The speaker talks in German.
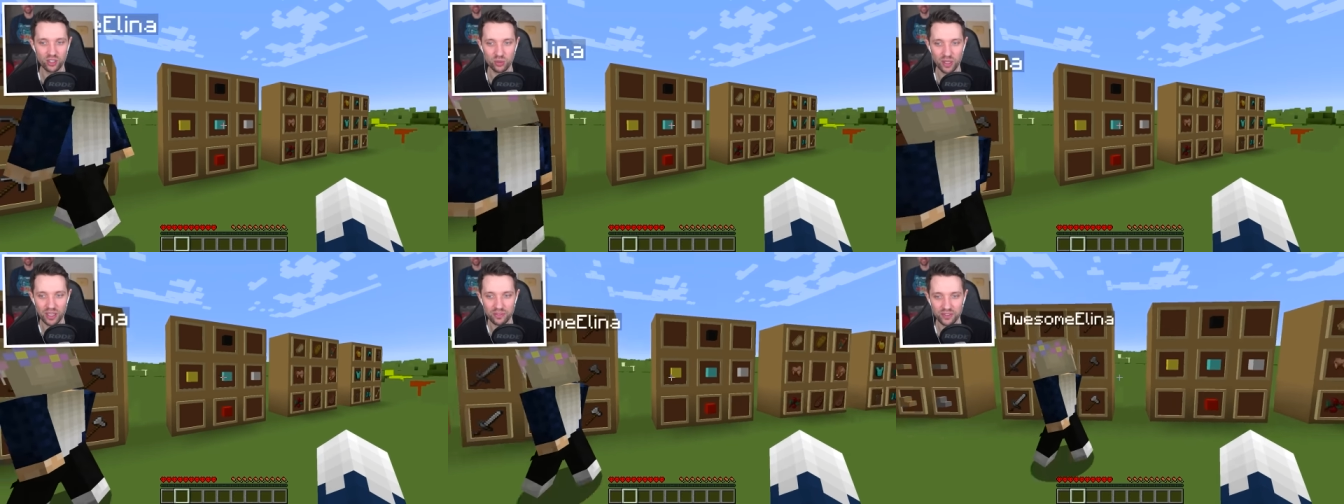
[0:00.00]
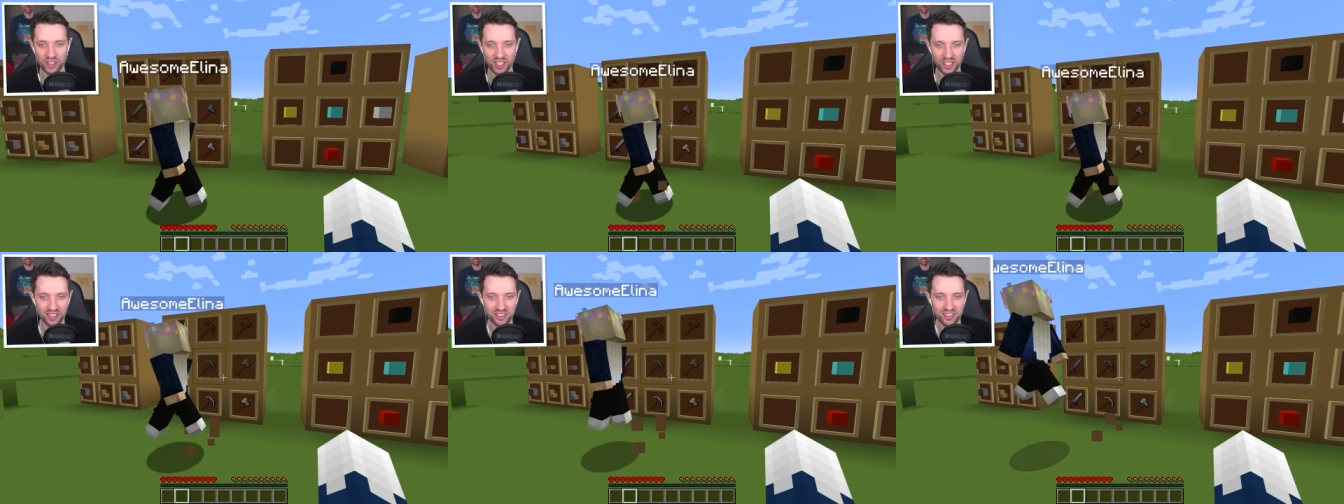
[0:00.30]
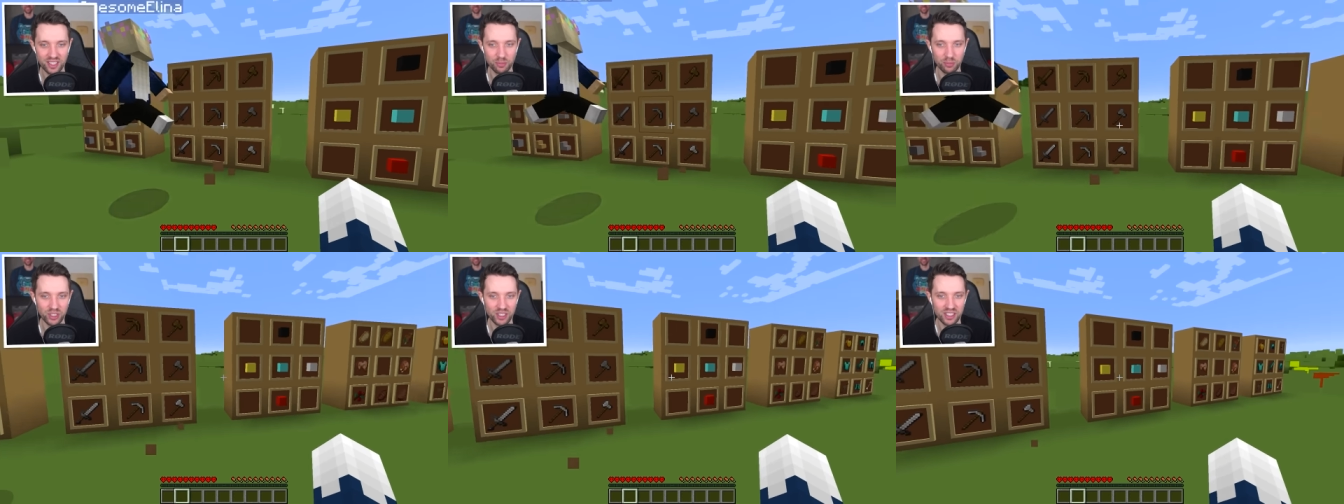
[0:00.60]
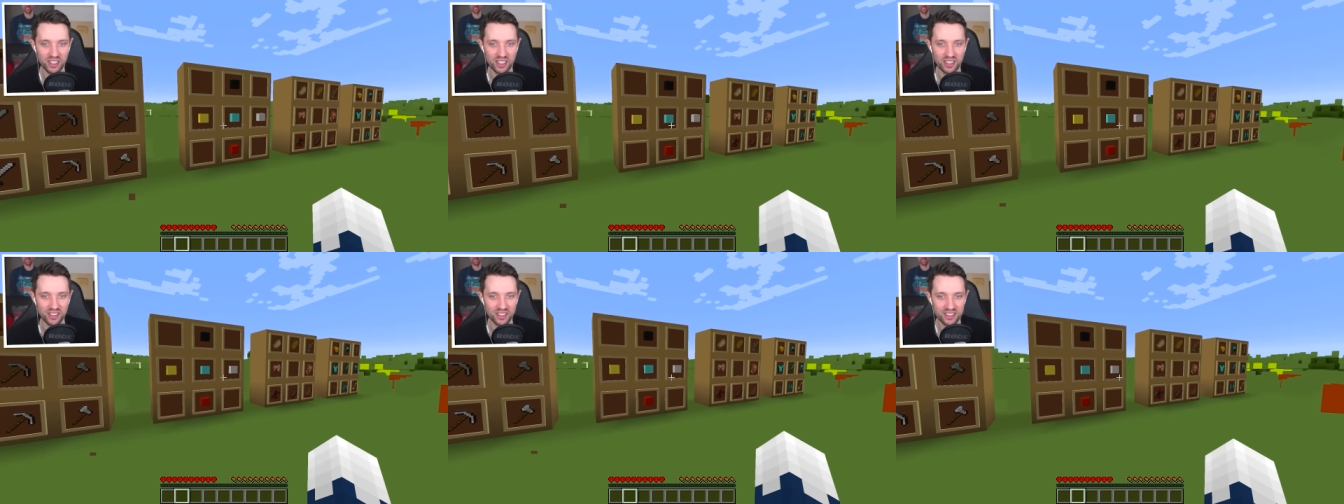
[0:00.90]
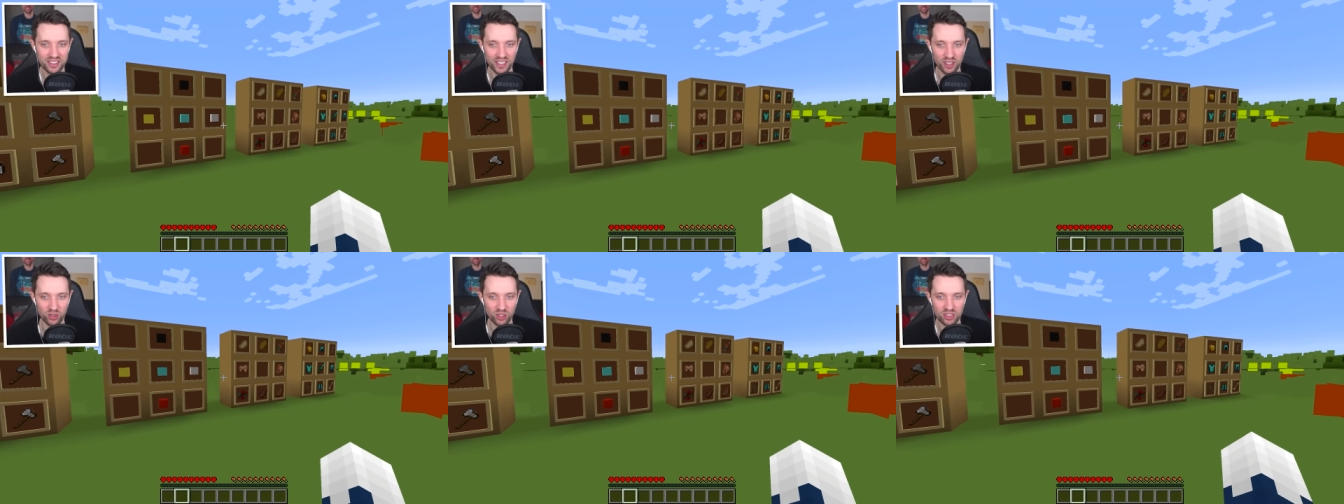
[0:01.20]
Crafting-Rezepte, die ihr
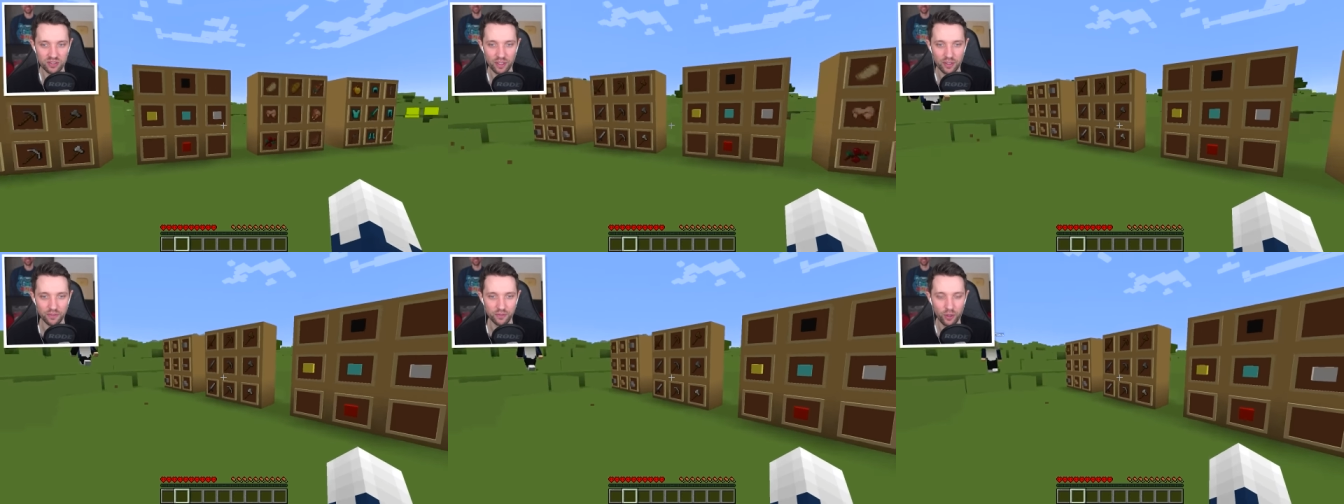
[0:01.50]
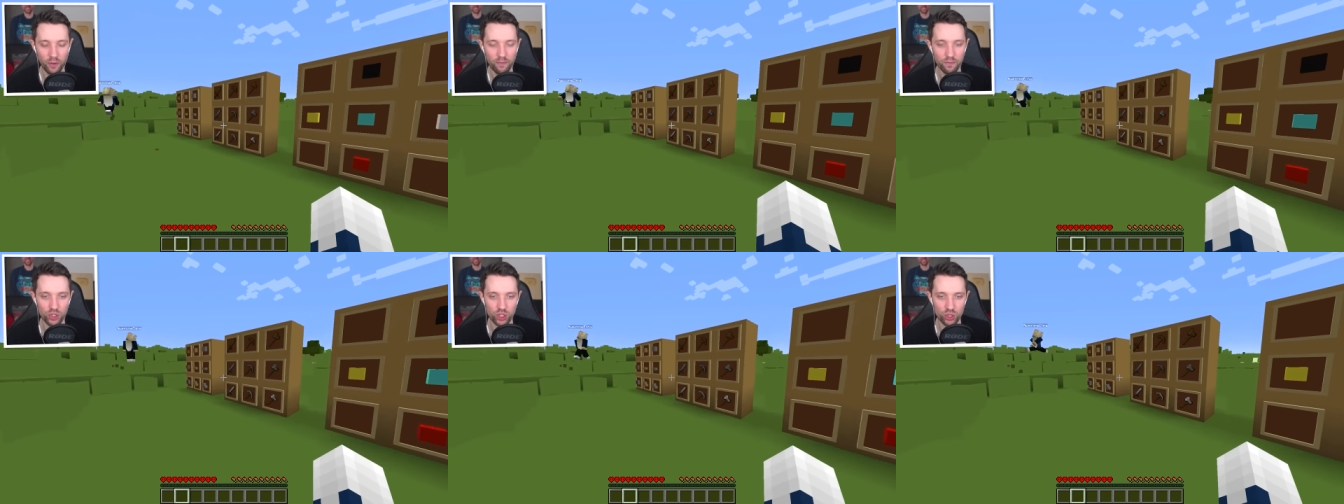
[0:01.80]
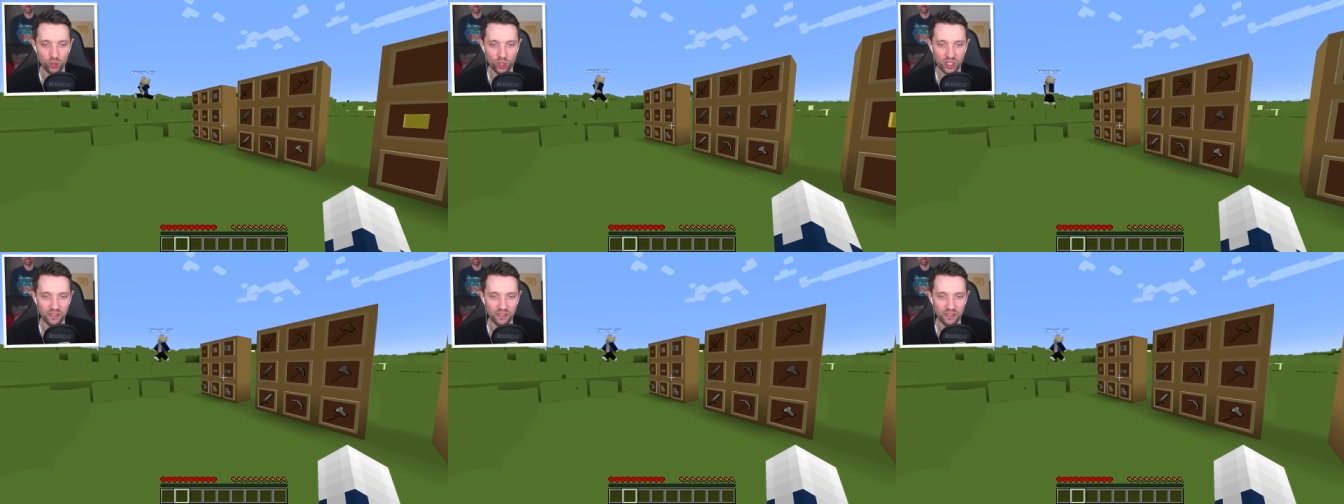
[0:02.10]
seht. Und zwar fünf Stück.